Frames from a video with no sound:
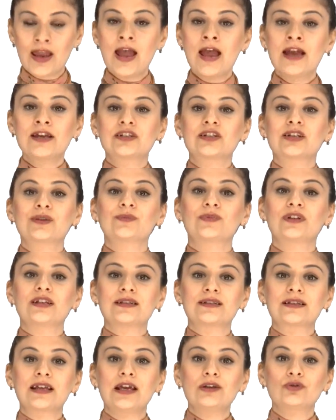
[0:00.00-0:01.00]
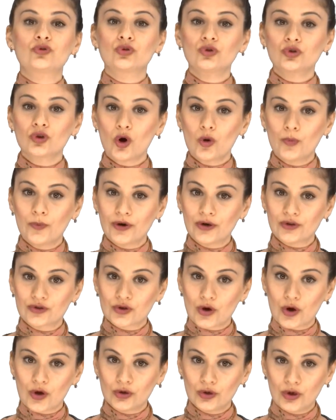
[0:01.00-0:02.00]
Şimdi ise tur
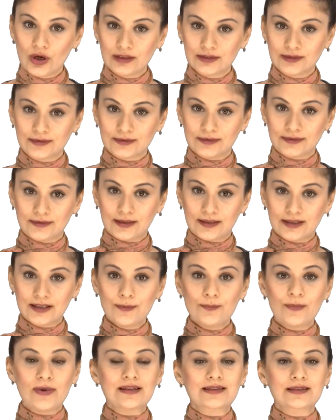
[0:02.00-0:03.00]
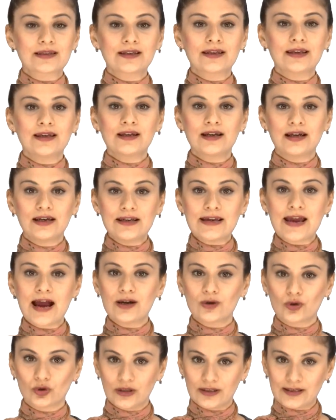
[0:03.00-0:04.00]
operatörlüğü alanındaki mesleki kariyer
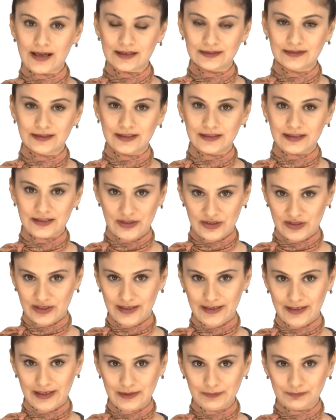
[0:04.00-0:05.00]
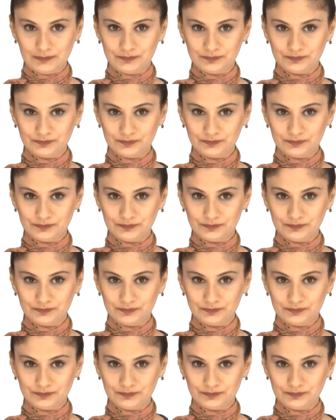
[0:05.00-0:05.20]
olanaklarını inceleyelim.